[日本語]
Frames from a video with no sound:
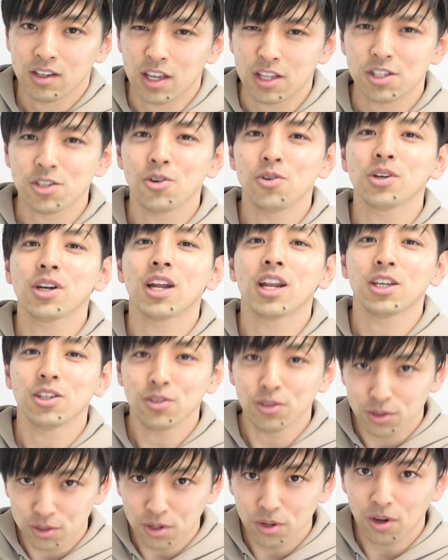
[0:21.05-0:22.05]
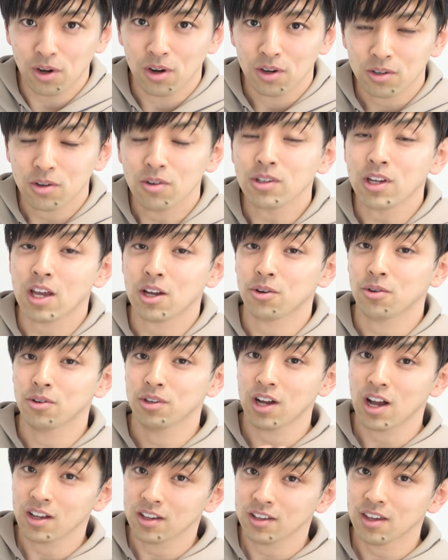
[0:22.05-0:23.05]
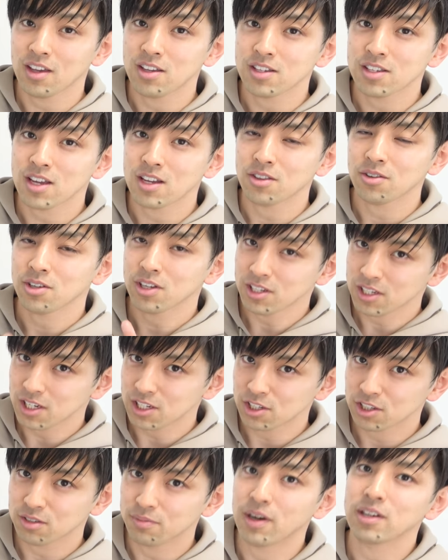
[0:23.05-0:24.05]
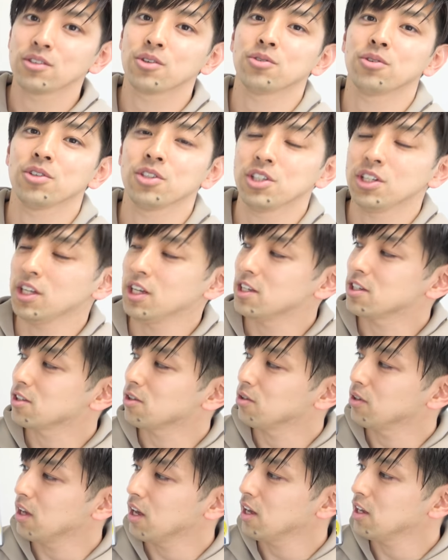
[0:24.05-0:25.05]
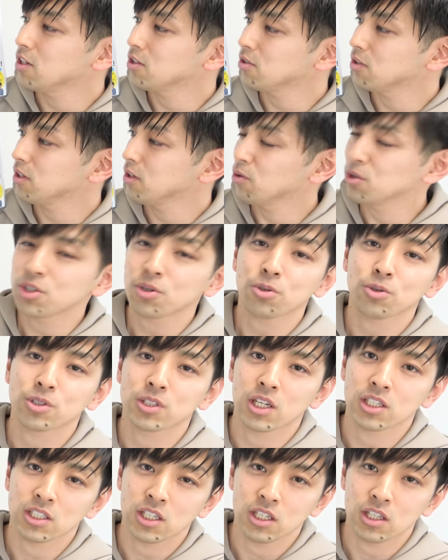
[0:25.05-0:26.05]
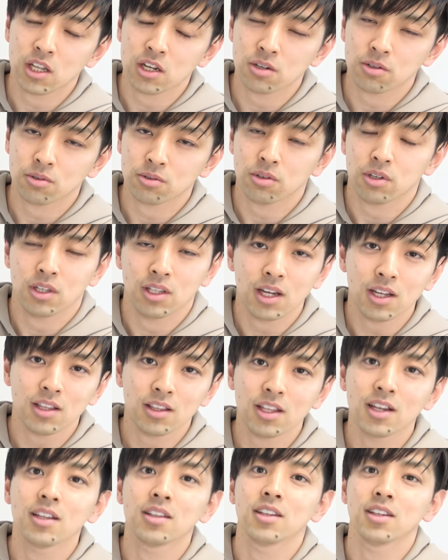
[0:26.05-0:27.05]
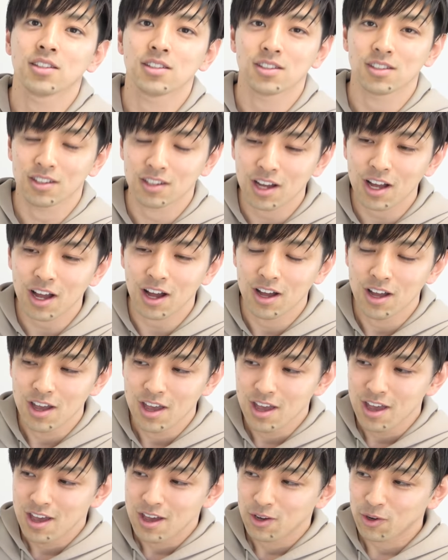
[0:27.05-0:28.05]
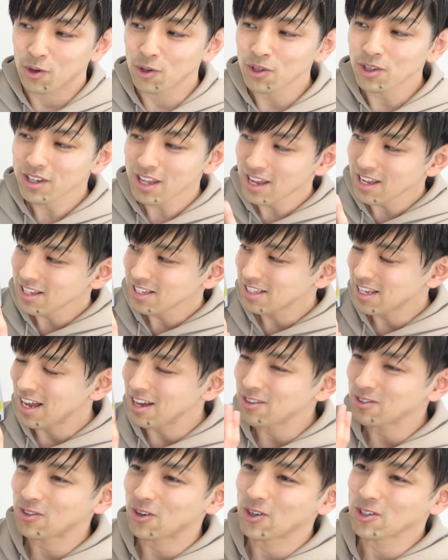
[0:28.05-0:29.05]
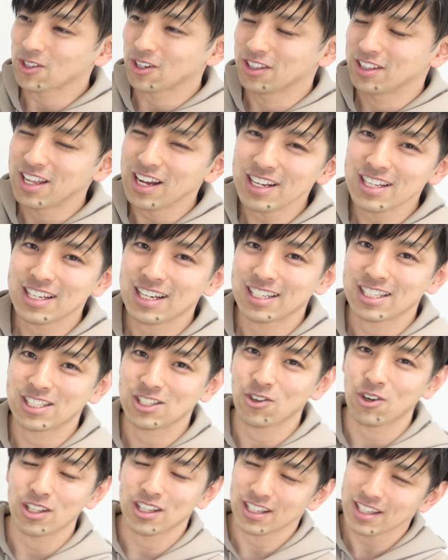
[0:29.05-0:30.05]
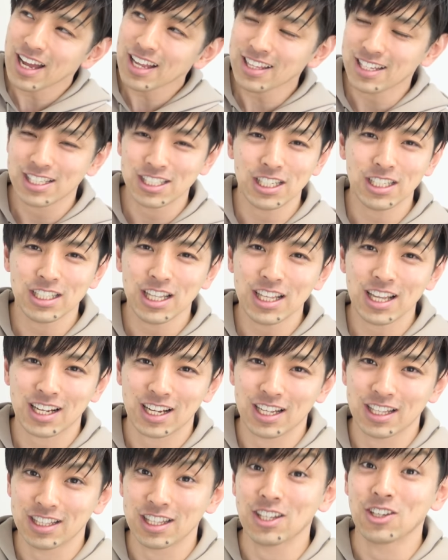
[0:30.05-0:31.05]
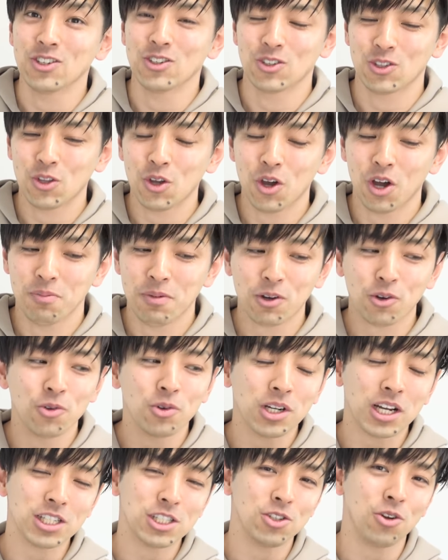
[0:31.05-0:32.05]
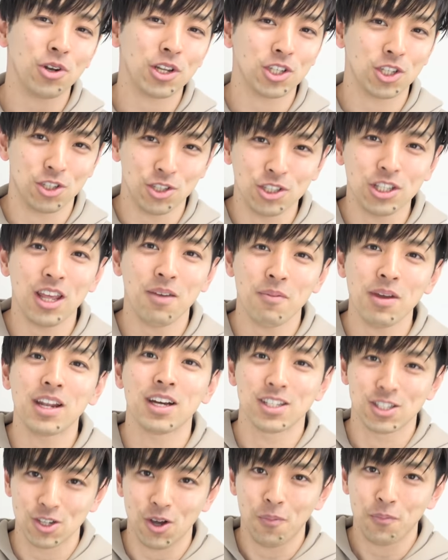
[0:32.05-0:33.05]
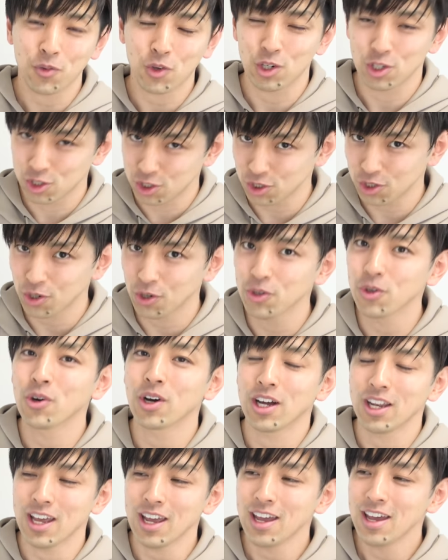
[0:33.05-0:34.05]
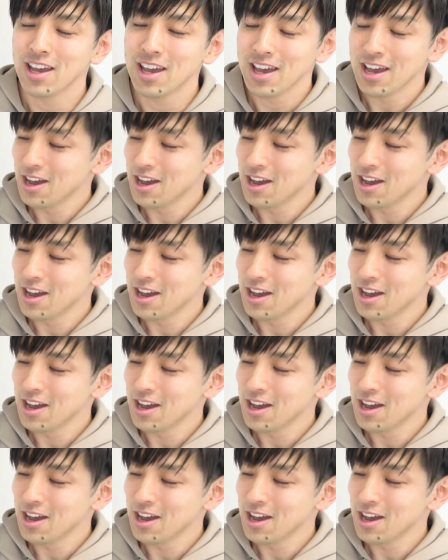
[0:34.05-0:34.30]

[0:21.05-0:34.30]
結論から言うと、今回この学研さんの優しく丸ごとシリーズとね、一緒にお仕事させていただくことになったんですが、このね、参考書何がすごいってか、なんで知ってたかっていうと、まあ、この活動俺9年目なんですよ。この授業動画ね。